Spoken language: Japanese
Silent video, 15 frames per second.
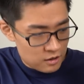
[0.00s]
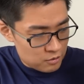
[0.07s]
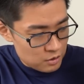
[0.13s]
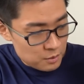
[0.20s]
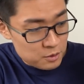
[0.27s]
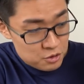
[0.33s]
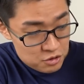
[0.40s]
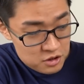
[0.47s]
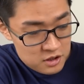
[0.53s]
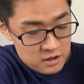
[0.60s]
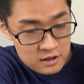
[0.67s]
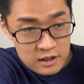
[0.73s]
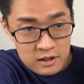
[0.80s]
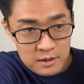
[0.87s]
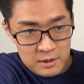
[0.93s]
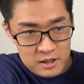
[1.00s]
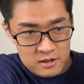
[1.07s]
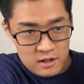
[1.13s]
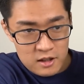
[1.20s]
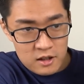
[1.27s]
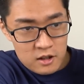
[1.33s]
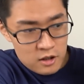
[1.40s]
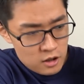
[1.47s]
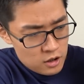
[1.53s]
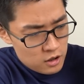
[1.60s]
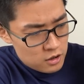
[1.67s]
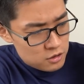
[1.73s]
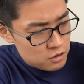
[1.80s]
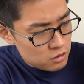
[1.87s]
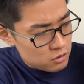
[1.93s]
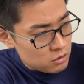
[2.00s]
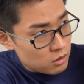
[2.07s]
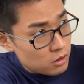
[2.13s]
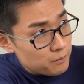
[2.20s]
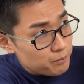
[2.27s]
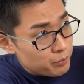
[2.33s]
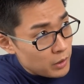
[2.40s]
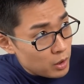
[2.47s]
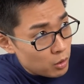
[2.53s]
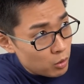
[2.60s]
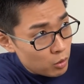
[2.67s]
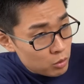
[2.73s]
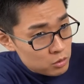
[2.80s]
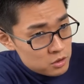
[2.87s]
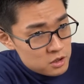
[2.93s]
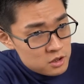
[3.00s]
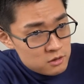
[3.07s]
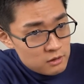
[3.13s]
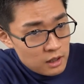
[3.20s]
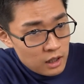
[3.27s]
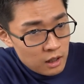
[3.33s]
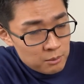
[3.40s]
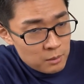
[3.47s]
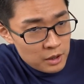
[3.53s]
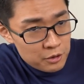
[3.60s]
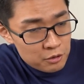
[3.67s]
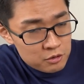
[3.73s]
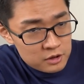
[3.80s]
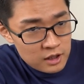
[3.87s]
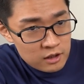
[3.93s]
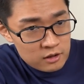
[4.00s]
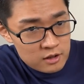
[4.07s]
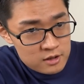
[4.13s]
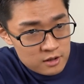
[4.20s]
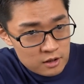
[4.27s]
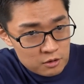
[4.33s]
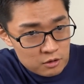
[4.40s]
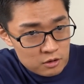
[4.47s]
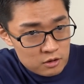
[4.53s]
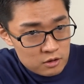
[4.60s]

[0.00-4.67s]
これも受信できてますねちょっと音質はあんま良くないんですけど